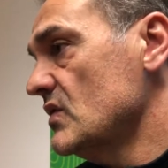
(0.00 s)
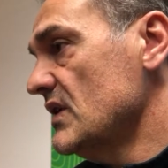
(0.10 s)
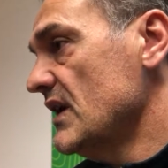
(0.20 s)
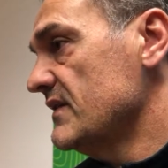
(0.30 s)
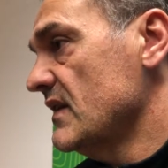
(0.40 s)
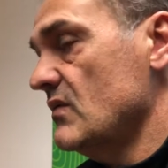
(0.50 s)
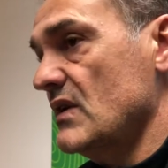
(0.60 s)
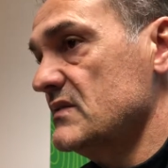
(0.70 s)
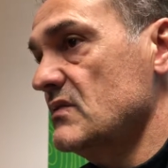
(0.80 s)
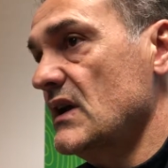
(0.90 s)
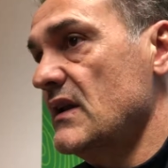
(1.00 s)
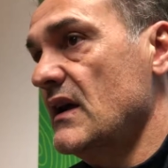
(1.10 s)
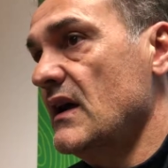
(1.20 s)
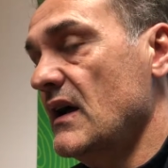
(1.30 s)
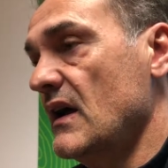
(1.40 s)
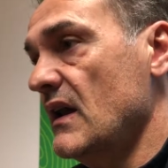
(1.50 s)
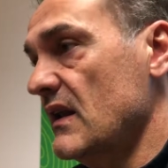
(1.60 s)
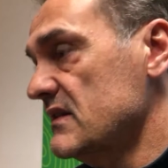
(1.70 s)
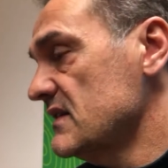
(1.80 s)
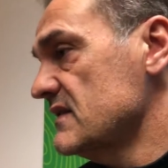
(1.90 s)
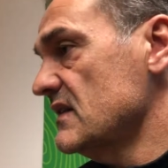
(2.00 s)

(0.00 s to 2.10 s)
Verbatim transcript: di essere una squadra all'altezza